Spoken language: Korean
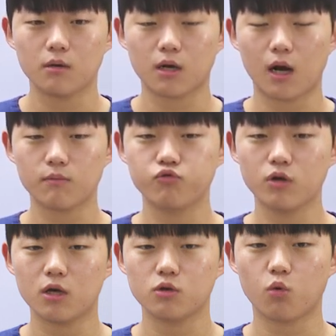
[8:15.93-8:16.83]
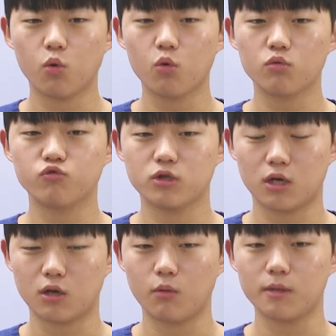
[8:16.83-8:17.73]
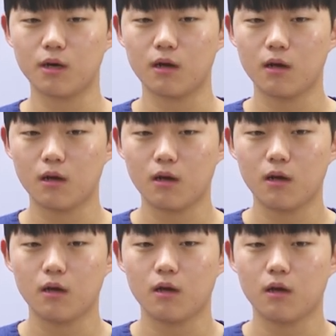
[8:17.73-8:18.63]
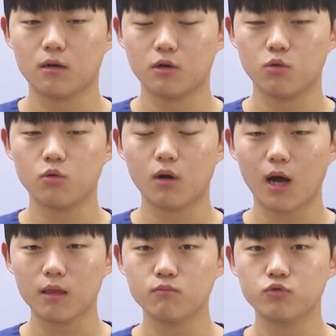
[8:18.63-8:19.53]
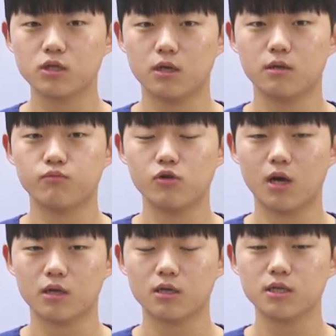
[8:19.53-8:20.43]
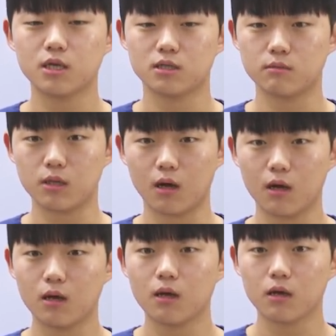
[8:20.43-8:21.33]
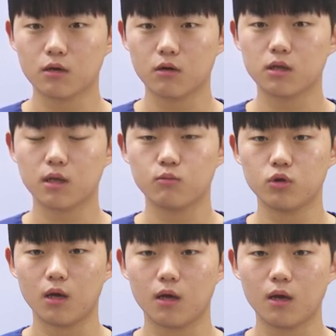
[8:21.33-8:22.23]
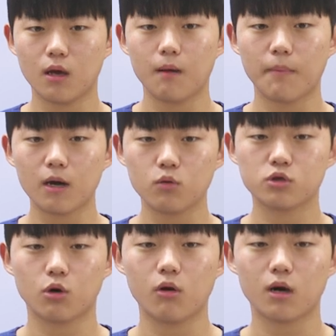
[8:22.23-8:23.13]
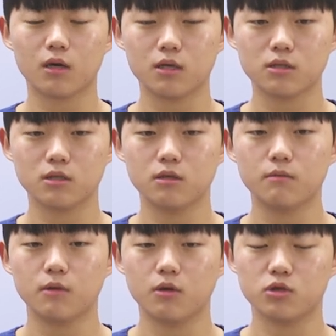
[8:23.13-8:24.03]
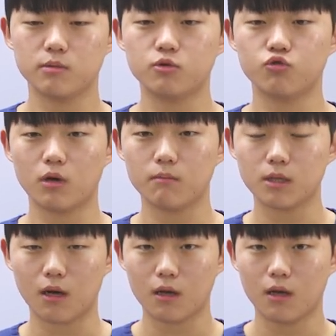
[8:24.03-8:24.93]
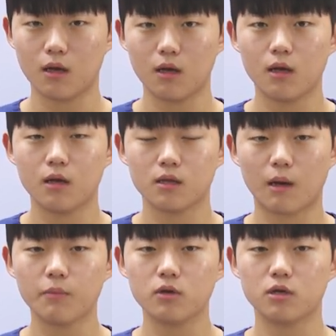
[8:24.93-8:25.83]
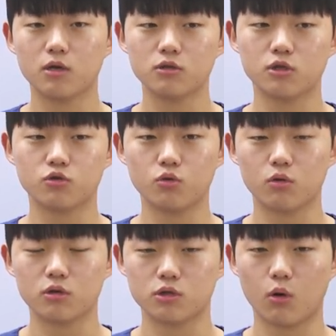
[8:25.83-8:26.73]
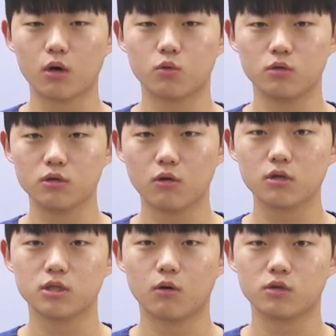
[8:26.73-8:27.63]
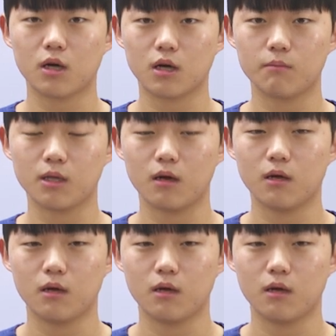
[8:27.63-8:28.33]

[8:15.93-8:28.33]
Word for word: 각 분야에서 골고루 문제가 나옵니다. 그리고 한 문제의 분량이 크지 않습니다. 그렇기 때문에 빠르고 정확하게 쓰는 연습이 중요합니다. 답변이 길어질수록 그 정확도는 떨어진다고 생각합니다.